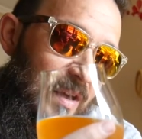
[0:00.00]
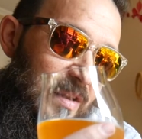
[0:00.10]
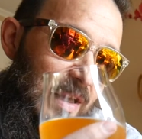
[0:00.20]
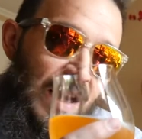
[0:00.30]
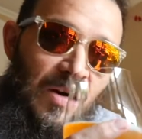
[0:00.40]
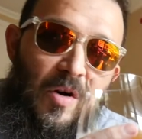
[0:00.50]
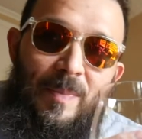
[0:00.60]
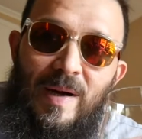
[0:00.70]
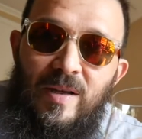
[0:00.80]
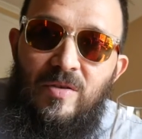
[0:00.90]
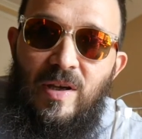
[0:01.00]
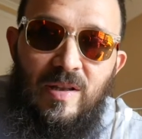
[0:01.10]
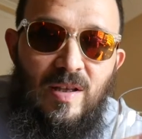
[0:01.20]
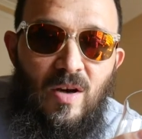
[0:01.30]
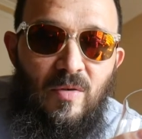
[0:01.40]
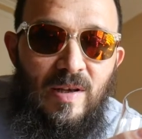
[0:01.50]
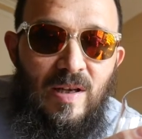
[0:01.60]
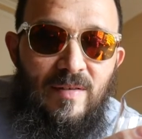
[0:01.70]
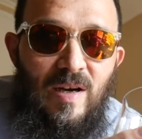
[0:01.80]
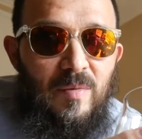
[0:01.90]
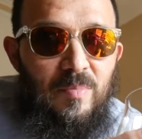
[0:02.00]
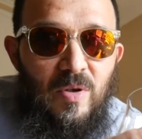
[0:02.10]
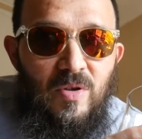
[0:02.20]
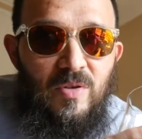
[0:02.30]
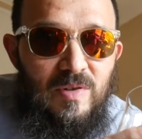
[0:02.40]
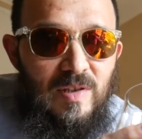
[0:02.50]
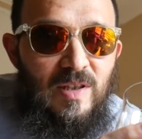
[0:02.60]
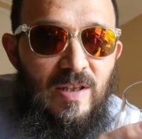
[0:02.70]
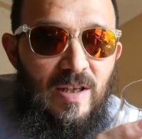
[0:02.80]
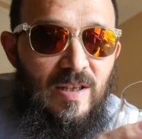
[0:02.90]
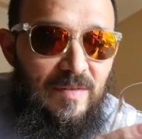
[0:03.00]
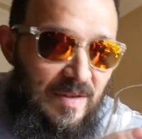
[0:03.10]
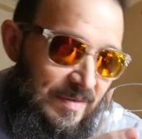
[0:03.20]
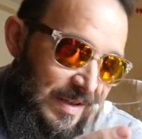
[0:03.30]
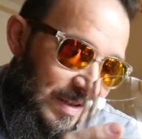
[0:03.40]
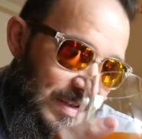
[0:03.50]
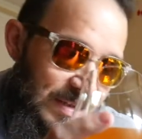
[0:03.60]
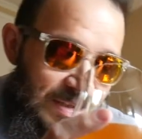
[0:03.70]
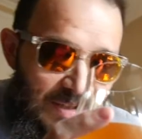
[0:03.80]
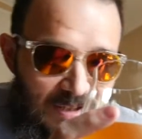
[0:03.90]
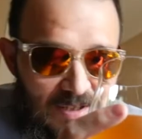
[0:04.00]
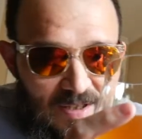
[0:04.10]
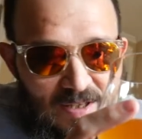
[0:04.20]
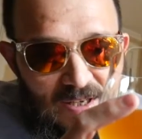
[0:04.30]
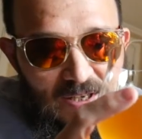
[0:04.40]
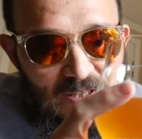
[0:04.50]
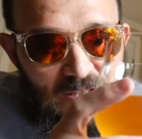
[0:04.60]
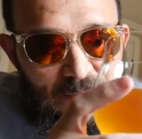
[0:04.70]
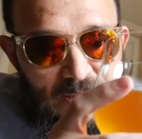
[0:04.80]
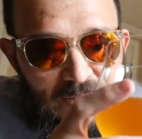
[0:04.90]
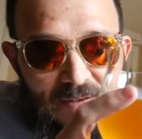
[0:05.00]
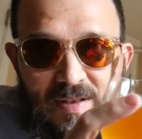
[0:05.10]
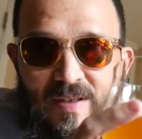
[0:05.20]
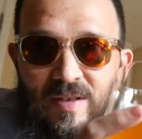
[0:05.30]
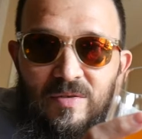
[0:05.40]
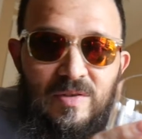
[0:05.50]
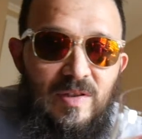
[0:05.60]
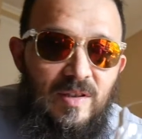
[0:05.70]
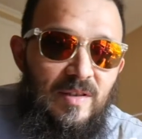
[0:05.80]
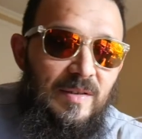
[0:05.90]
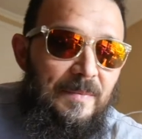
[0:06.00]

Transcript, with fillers: la copa, que no haya estado bien lavada, pero yo sí la lavé bastante, de manera bastante consciente.